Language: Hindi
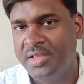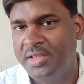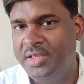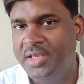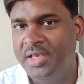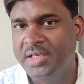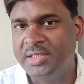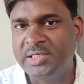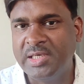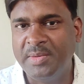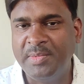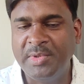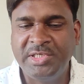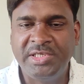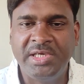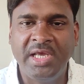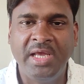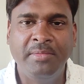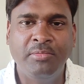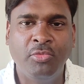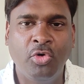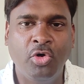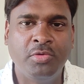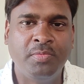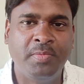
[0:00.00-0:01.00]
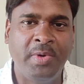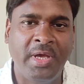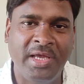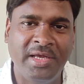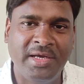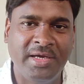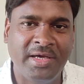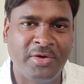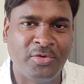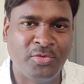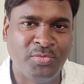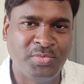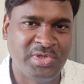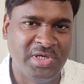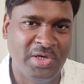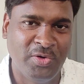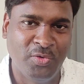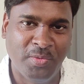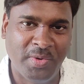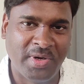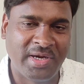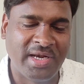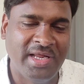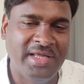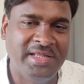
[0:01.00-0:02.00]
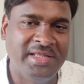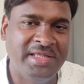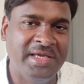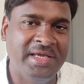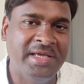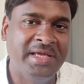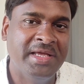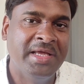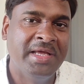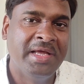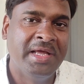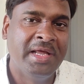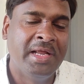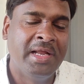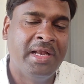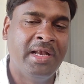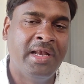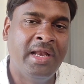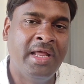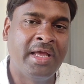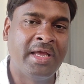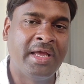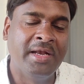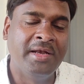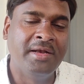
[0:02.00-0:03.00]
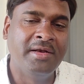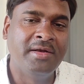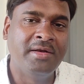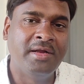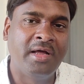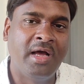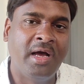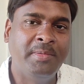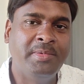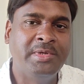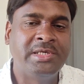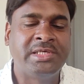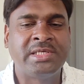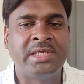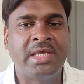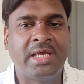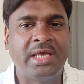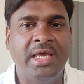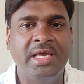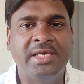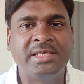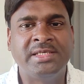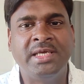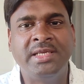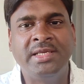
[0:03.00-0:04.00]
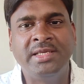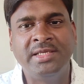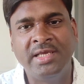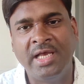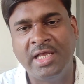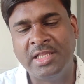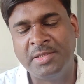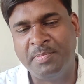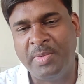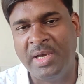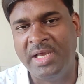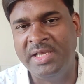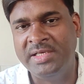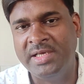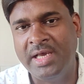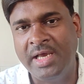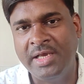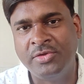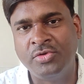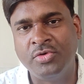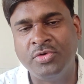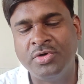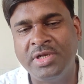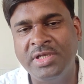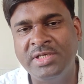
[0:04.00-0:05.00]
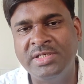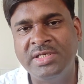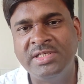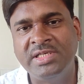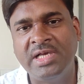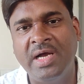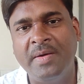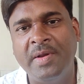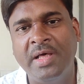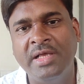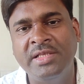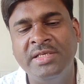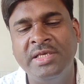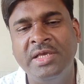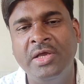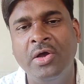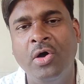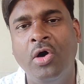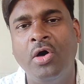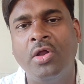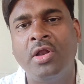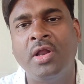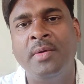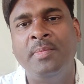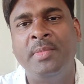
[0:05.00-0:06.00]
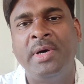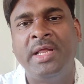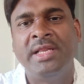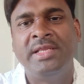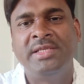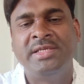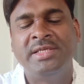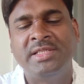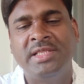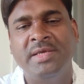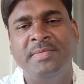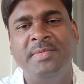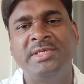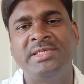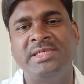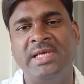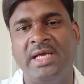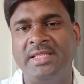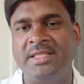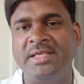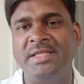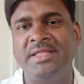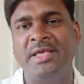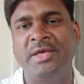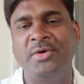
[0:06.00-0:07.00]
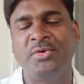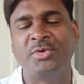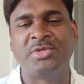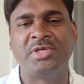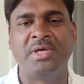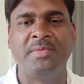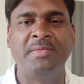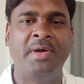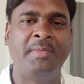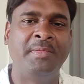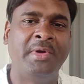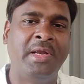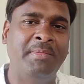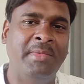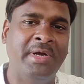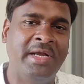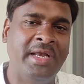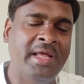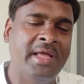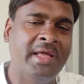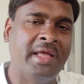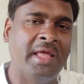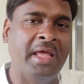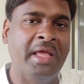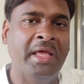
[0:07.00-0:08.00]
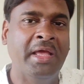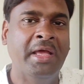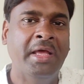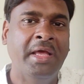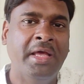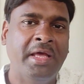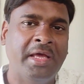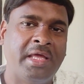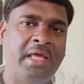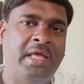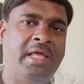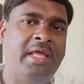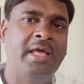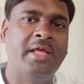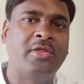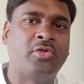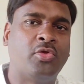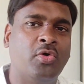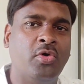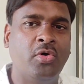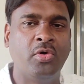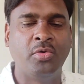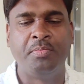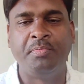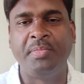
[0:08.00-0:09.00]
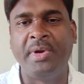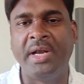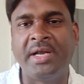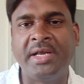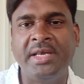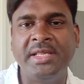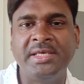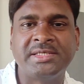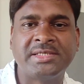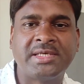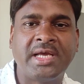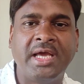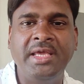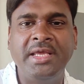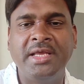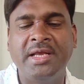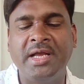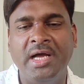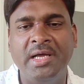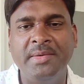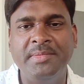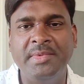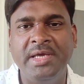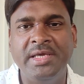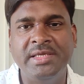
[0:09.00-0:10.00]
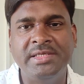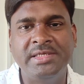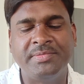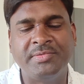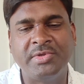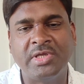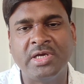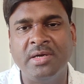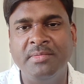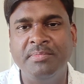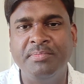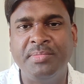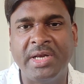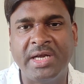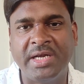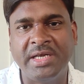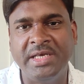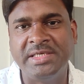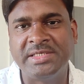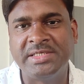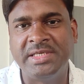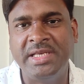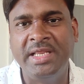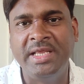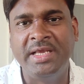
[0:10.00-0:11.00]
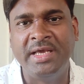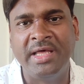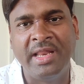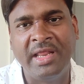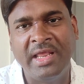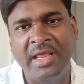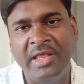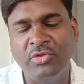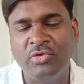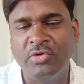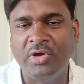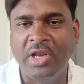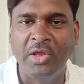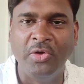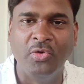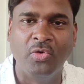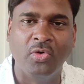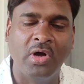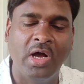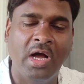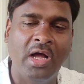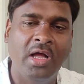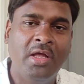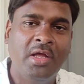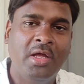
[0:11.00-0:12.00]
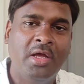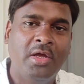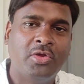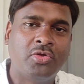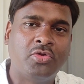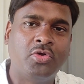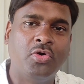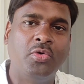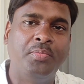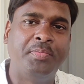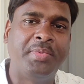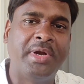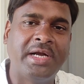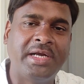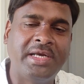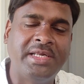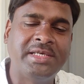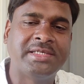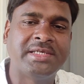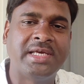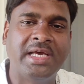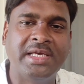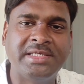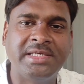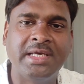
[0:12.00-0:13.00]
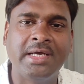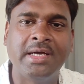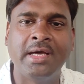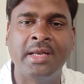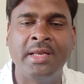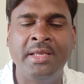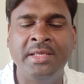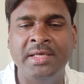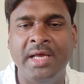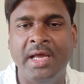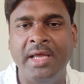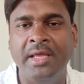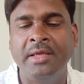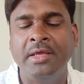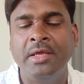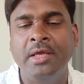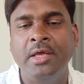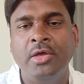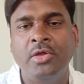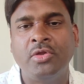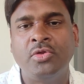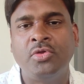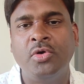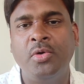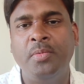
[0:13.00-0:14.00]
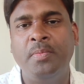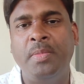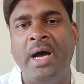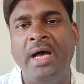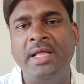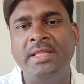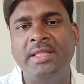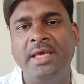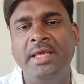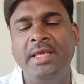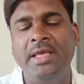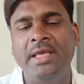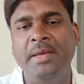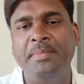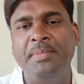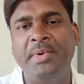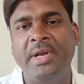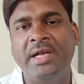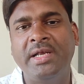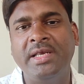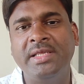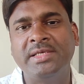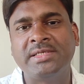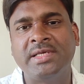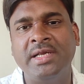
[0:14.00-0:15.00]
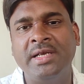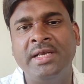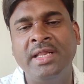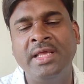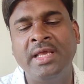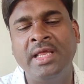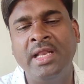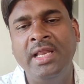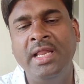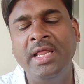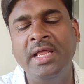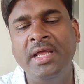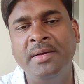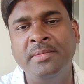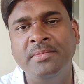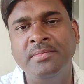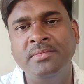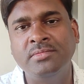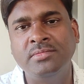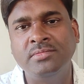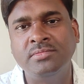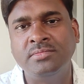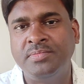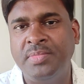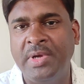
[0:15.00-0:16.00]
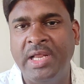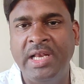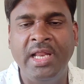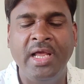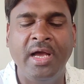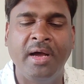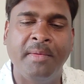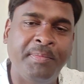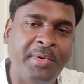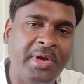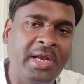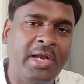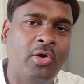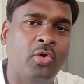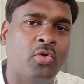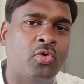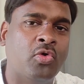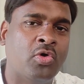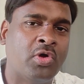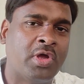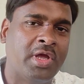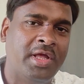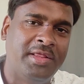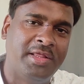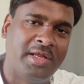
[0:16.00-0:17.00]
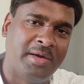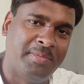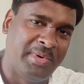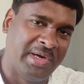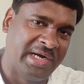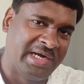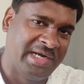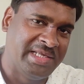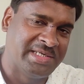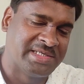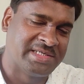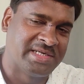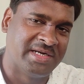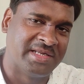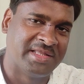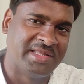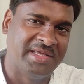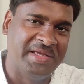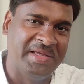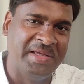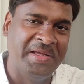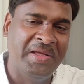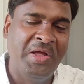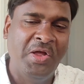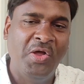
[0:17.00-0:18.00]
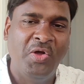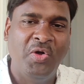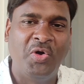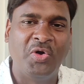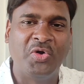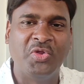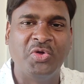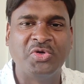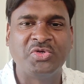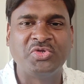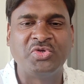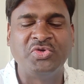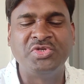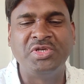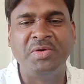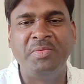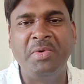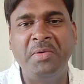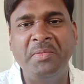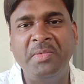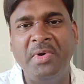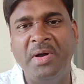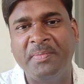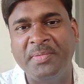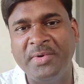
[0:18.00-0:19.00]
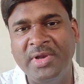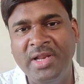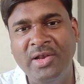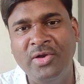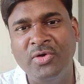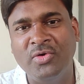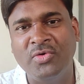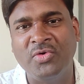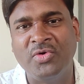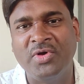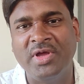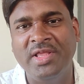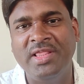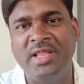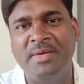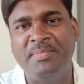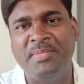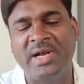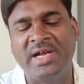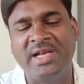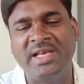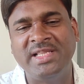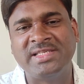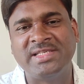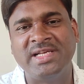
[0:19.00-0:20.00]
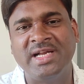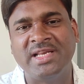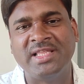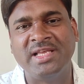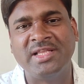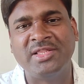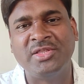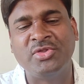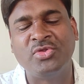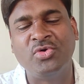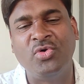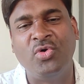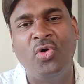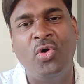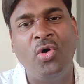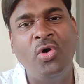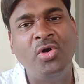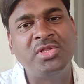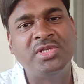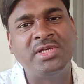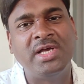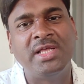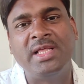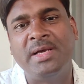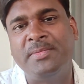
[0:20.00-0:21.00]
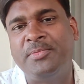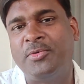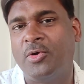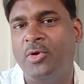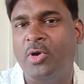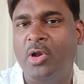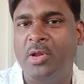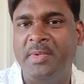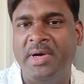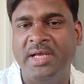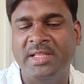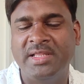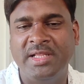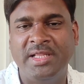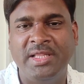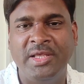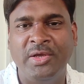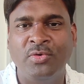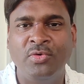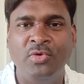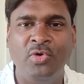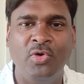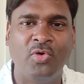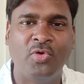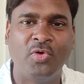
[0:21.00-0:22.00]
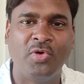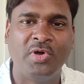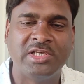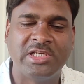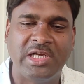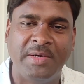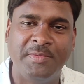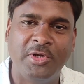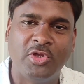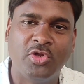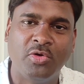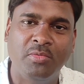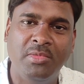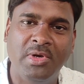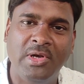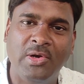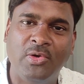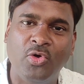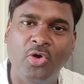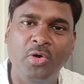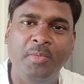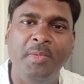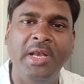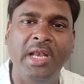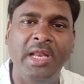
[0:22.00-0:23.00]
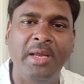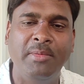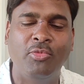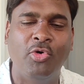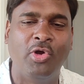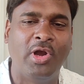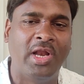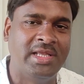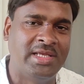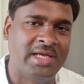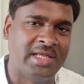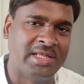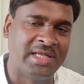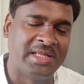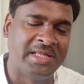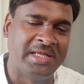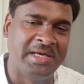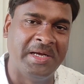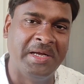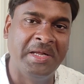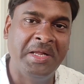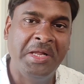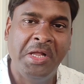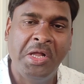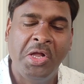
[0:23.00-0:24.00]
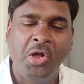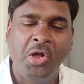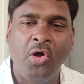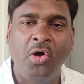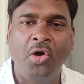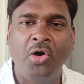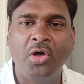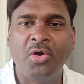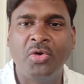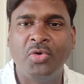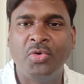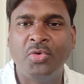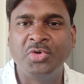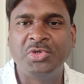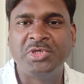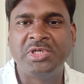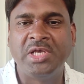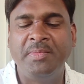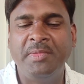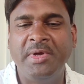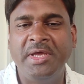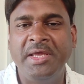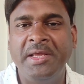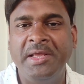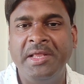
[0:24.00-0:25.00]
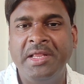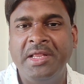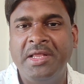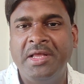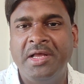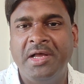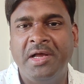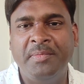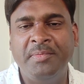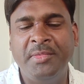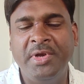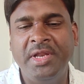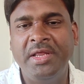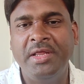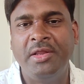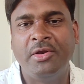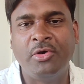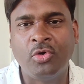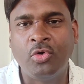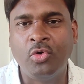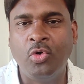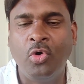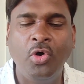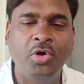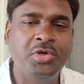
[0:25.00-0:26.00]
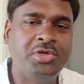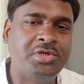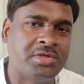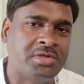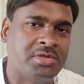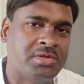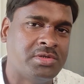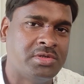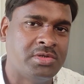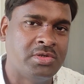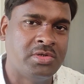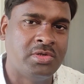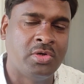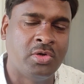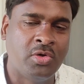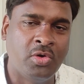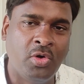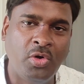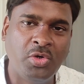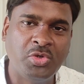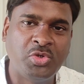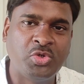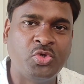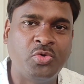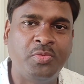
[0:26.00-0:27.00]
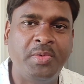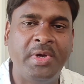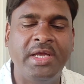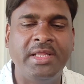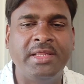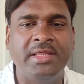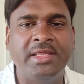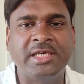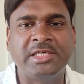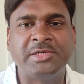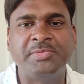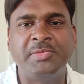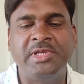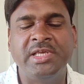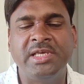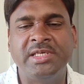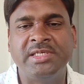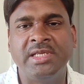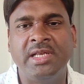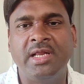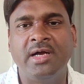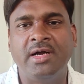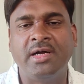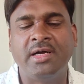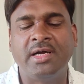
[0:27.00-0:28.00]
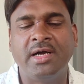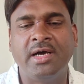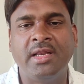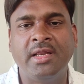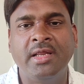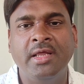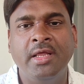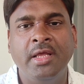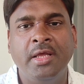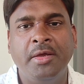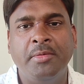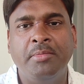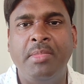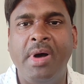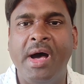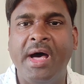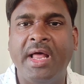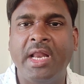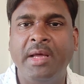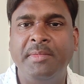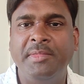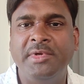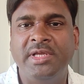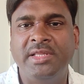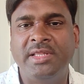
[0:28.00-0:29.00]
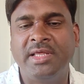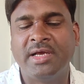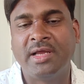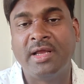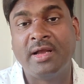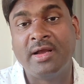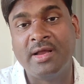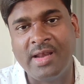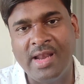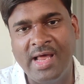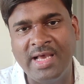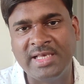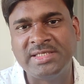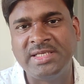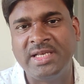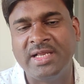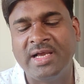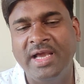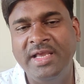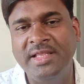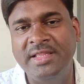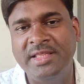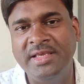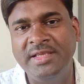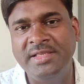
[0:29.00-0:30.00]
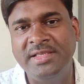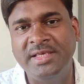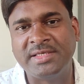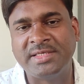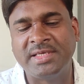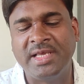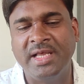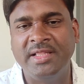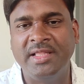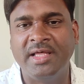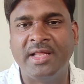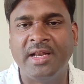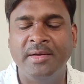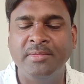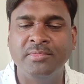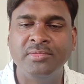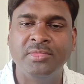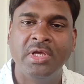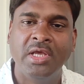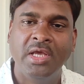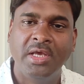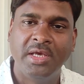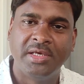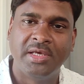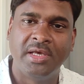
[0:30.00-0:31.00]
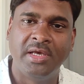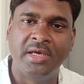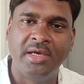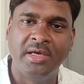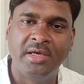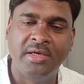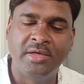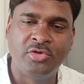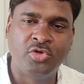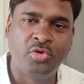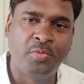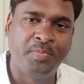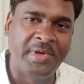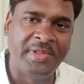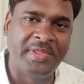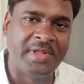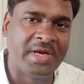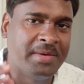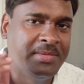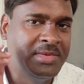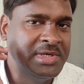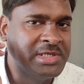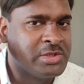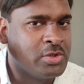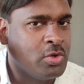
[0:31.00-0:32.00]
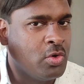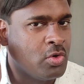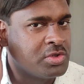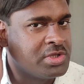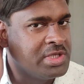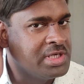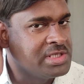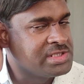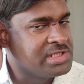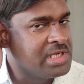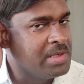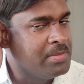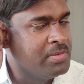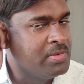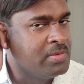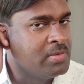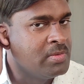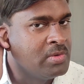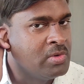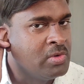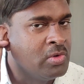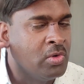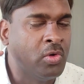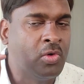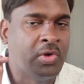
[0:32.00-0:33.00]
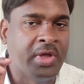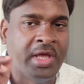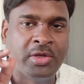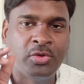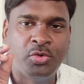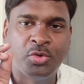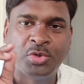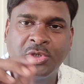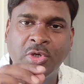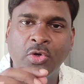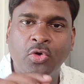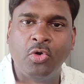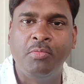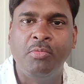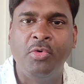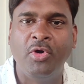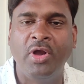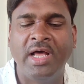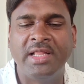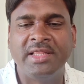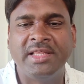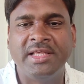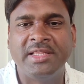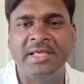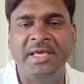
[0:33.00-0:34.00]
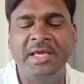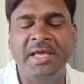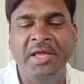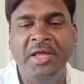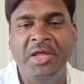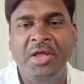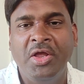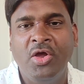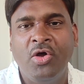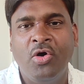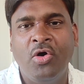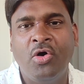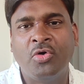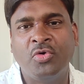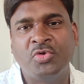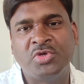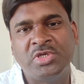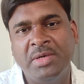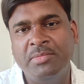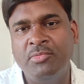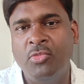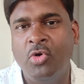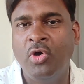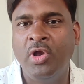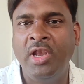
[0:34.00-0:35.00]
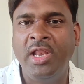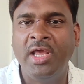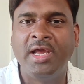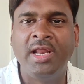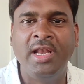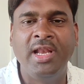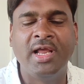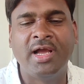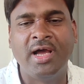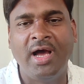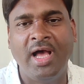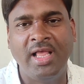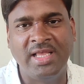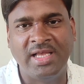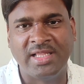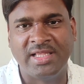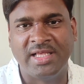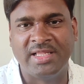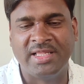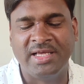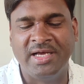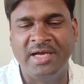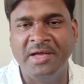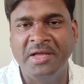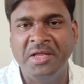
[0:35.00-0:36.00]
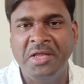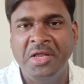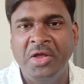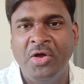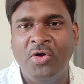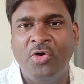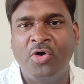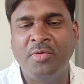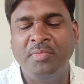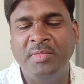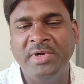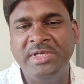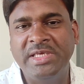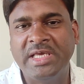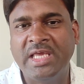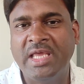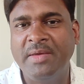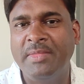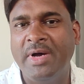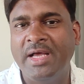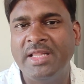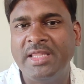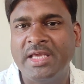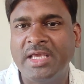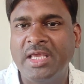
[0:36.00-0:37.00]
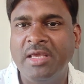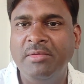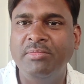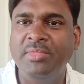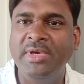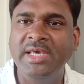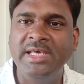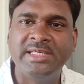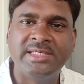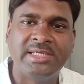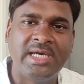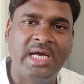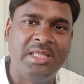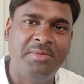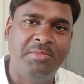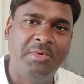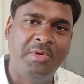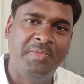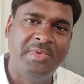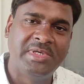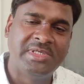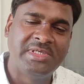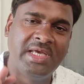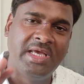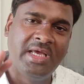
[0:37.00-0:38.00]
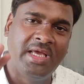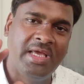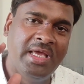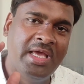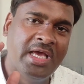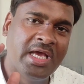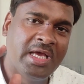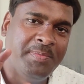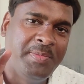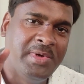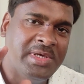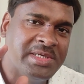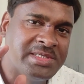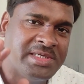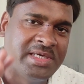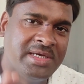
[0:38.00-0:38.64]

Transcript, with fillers: ये समस्याएं बहुत भयंकर रूप से उभर रही थी लेकिन अब इससे कैसे निजात पाई जाए तो टीसी चावड़ा जी और हमारे जितने भी साथी थे उस समय हमने मीटिंग की कि ये तो प्रैक्टिस का ही काम है जब तक हम प्रैक्टिस नहीं करेंगे तो नहीं होगा तो प्रैक्टिस कैसे करी जाए तो बात आई कि प्रैक्टिस करने के लिए हम पहले अपने लोगों के अंदर प्रैक्टिस करते हैं और दोस्तों जब हम अपने लोगों के अंदर प्रैक्टिस करते थे तो और ज्यादा प्रॉब्लम आती थी उन लोगों के सामने तो बिल्कुल भी नहीं बोला जाता था और उस समय हमने रोज रोज सुबह दस बजे से लगाकर बारह बजे तक क्लास लगाई थी जिसके अंदर हम जो पंद्रह बीस लोग थे सब लोग एक दूसरे को बुलाते थे और उसे बोलने के लिए कहा जाता था और मजे की बात है कि बीस आदमी में से एक भी